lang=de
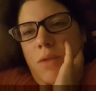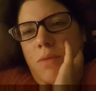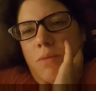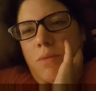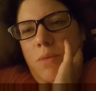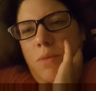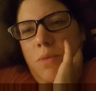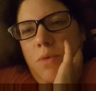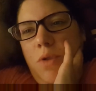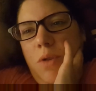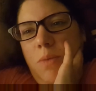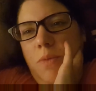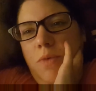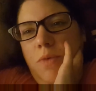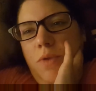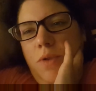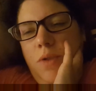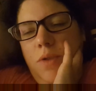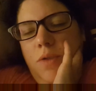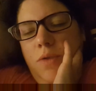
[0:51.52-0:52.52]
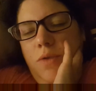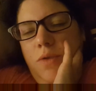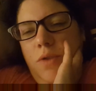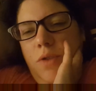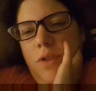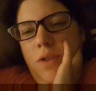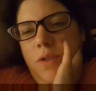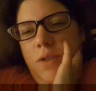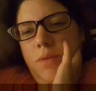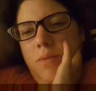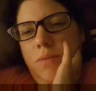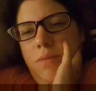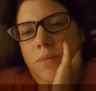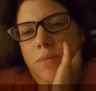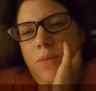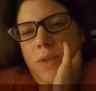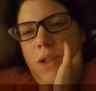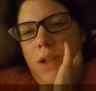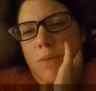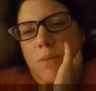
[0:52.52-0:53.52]
im Kopf voll im,
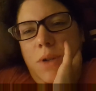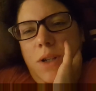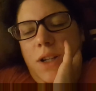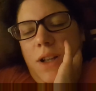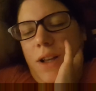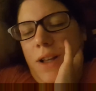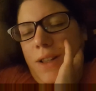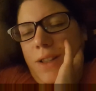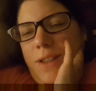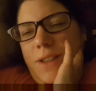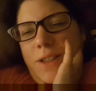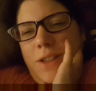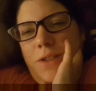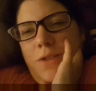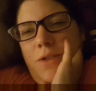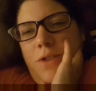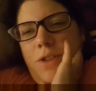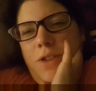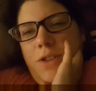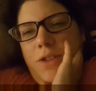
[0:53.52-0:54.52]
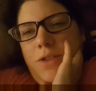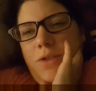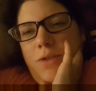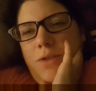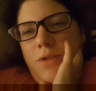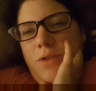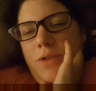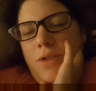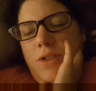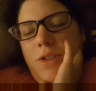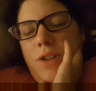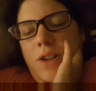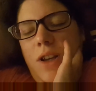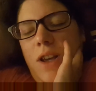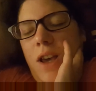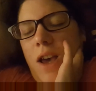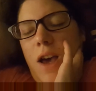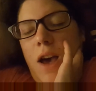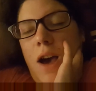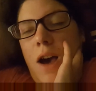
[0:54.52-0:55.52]
in der Matratze oder so und
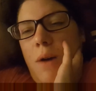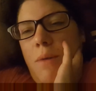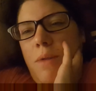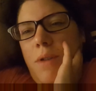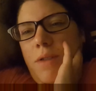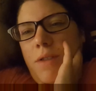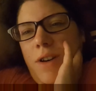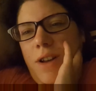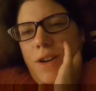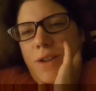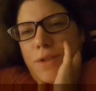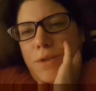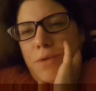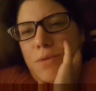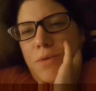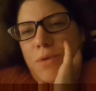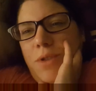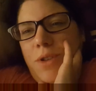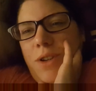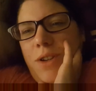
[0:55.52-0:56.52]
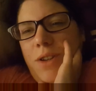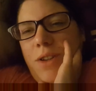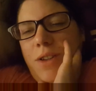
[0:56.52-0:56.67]
aber war alles gut.